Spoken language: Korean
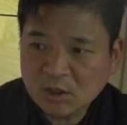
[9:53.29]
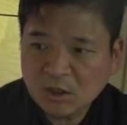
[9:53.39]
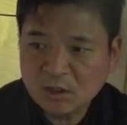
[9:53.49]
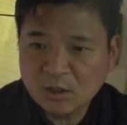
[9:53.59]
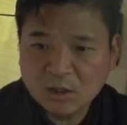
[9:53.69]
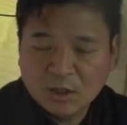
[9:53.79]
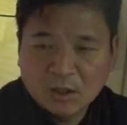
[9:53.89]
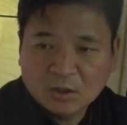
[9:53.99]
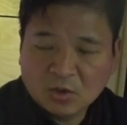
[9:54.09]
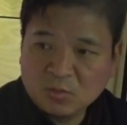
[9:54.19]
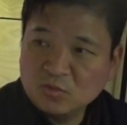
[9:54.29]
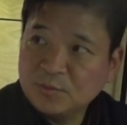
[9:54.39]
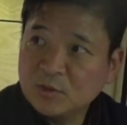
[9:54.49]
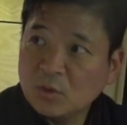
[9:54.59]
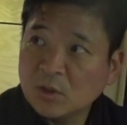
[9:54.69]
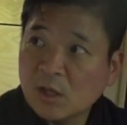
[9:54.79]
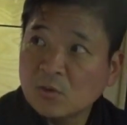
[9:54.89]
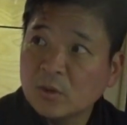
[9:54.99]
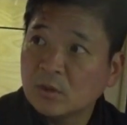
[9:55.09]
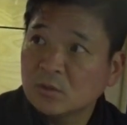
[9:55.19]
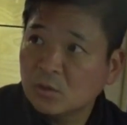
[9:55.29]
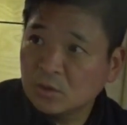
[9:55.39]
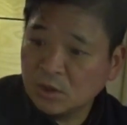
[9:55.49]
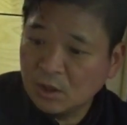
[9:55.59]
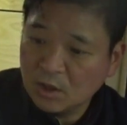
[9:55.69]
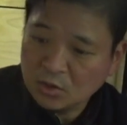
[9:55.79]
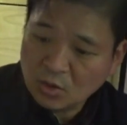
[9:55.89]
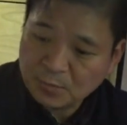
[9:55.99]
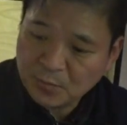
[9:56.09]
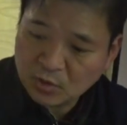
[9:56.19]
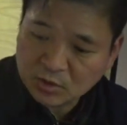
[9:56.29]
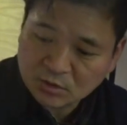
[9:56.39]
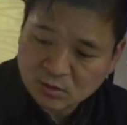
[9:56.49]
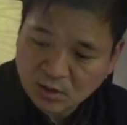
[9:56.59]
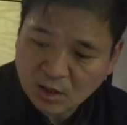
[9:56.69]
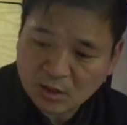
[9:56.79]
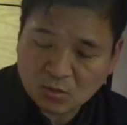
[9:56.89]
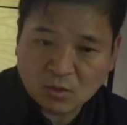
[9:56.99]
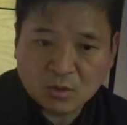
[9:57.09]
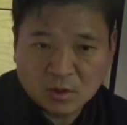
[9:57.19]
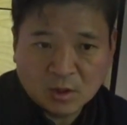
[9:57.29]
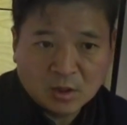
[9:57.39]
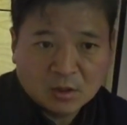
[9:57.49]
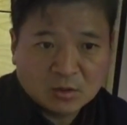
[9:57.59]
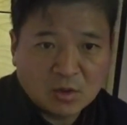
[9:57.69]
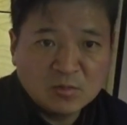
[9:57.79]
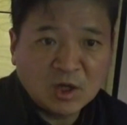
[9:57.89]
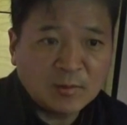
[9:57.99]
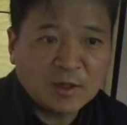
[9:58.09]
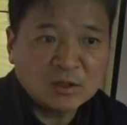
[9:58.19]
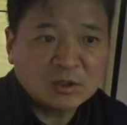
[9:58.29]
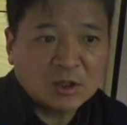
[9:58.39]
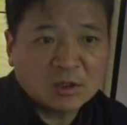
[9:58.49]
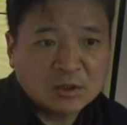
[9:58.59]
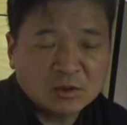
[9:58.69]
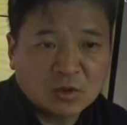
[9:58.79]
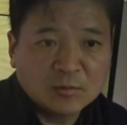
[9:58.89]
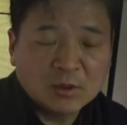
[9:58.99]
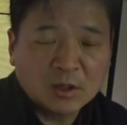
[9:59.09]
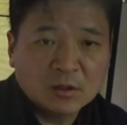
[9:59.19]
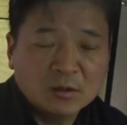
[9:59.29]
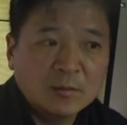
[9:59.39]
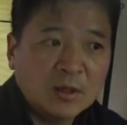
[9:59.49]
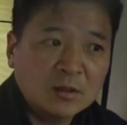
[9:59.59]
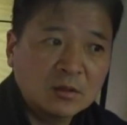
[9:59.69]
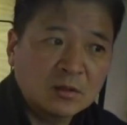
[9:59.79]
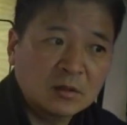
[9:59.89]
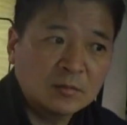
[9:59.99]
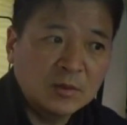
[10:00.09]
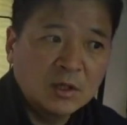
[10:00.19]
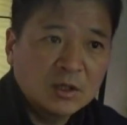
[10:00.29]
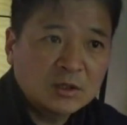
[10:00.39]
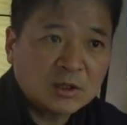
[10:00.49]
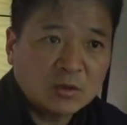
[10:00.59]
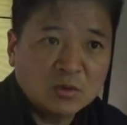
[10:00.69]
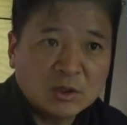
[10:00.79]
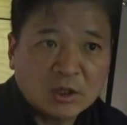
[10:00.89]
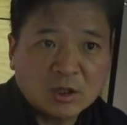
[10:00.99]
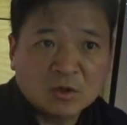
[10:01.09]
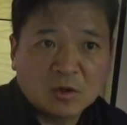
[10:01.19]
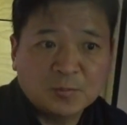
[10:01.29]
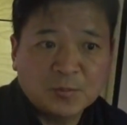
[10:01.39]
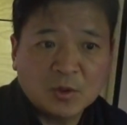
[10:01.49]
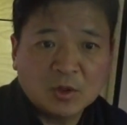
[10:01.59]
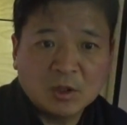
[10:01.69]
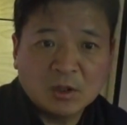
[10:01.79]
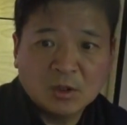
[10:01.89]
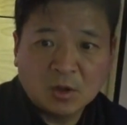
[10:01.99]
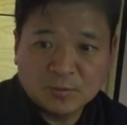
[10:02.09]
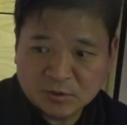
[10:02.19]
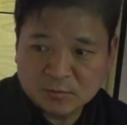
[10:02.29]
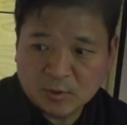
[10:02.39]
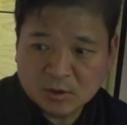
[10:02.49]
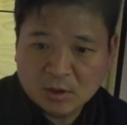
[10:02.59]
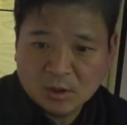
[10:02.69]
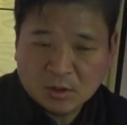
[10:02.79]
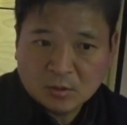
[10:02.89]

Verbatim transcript: 차량이 너무 비교가 될 거예요. 여기에 격벽이 있을 때하고 너무나 많은 차이가 있을 겁니다. 그만큼 자동차에 격벽이 없으면